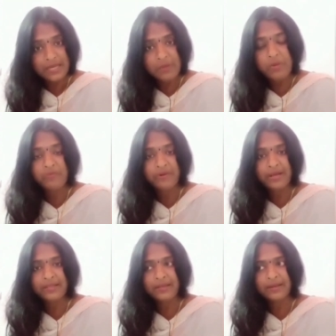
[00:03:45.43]
சாபம்
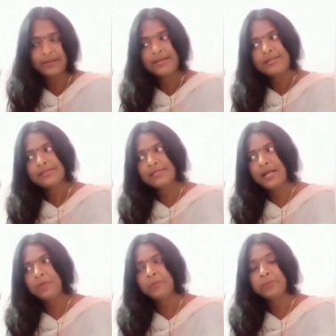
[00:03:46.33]
விடாதீங்க
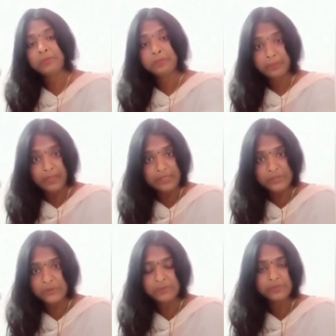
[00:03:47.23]
சாபம்
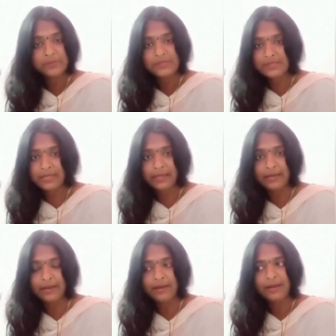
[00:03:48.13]
பழிச்சிடும்
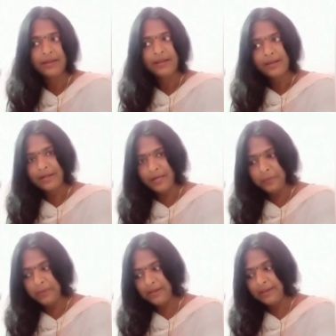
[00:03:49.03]
சரிங்களா
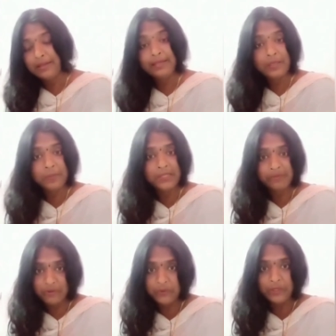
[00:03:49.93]
கண்டிப்பா இந்த
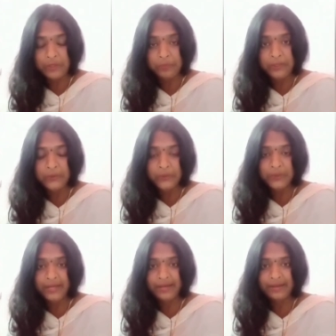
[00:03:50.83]
பதிவு உங்களுக்கு
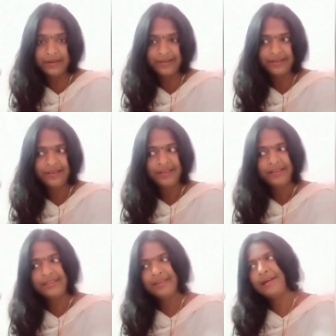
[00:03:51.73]
பிடிக்கும்னு நினைக்கிறேன்
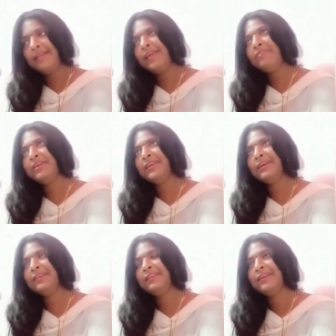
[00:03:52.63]
இந்த நாலே
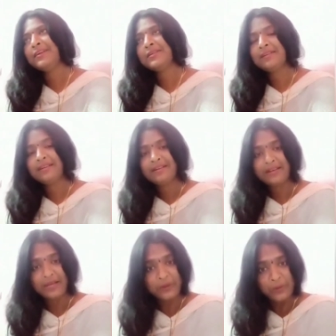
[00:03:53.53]
வரிகள்
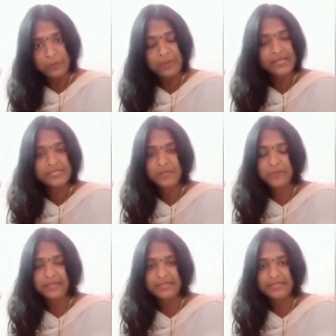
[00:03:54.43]
எனக்கு ரொம்ப
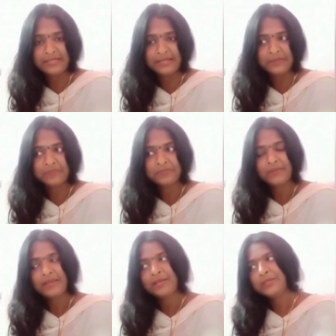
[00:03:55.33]
கஷ்டப்படுத்துச்சுங்க
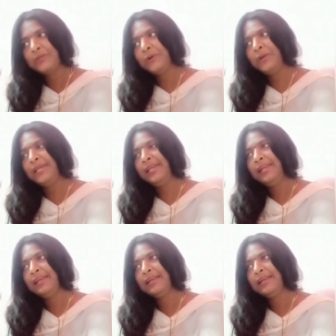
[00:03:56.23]
தோழி